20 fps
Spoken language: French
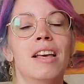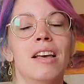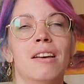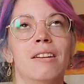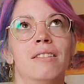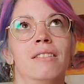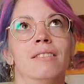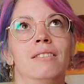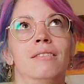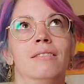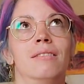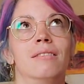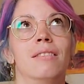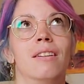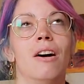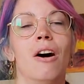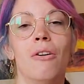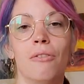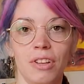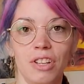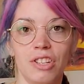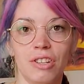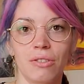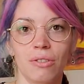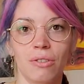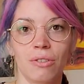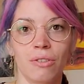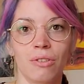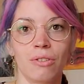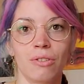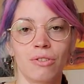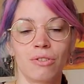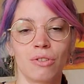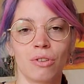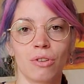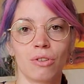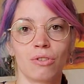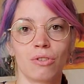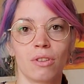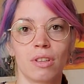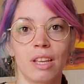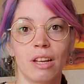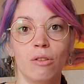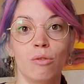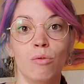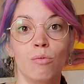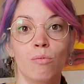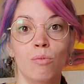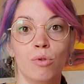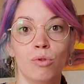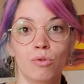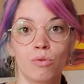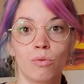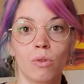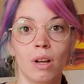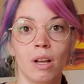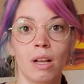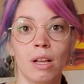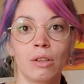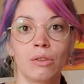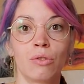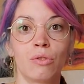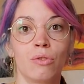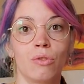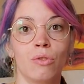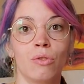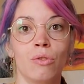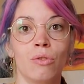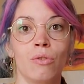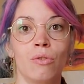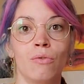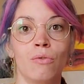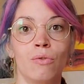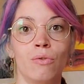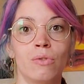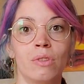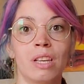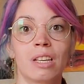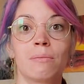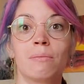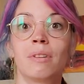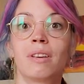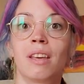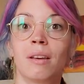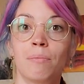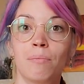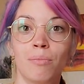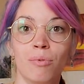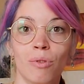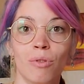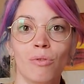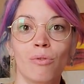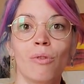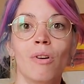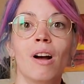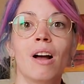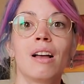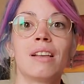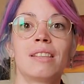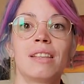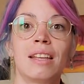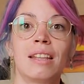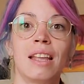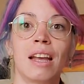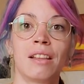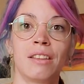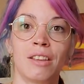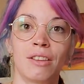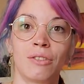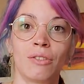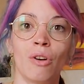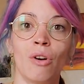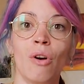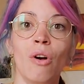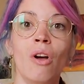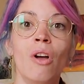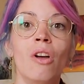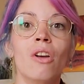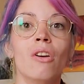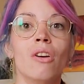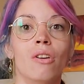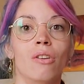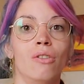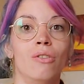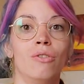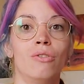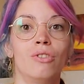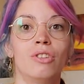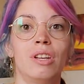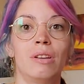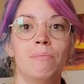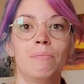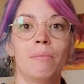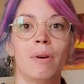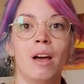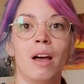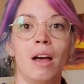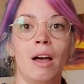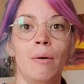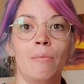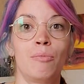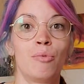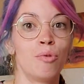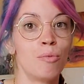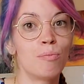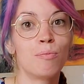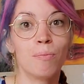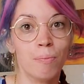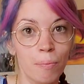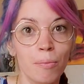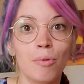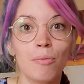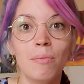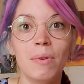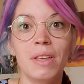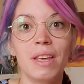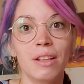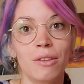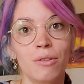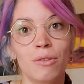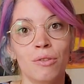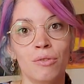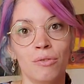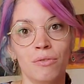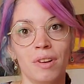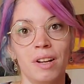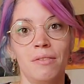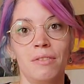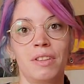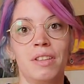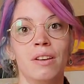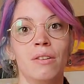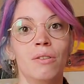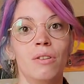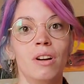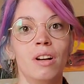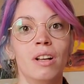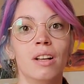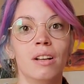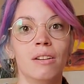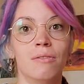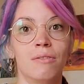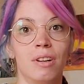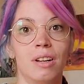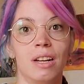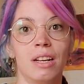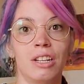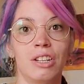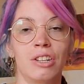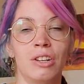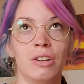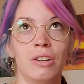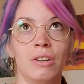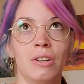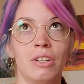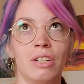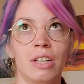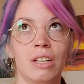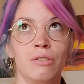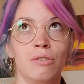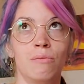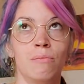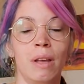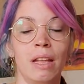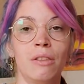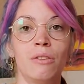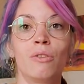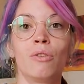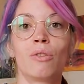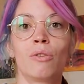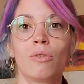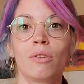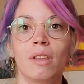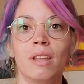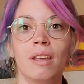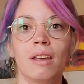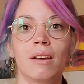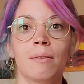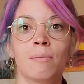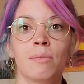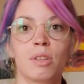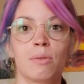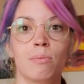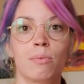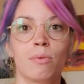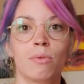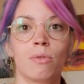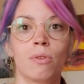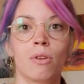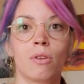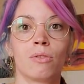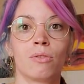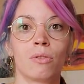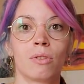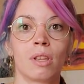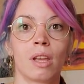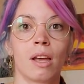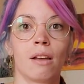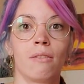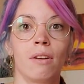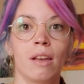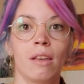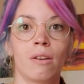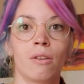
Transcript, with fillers: Euh, en fait, je, ressentais le besoin de vous expliquer pourquoi ces derniers temps, euh, j'ai pas pu publier de nouvelles vidéos. Voilà, j'ai dû mettre de côté un petit peu euh, ce travail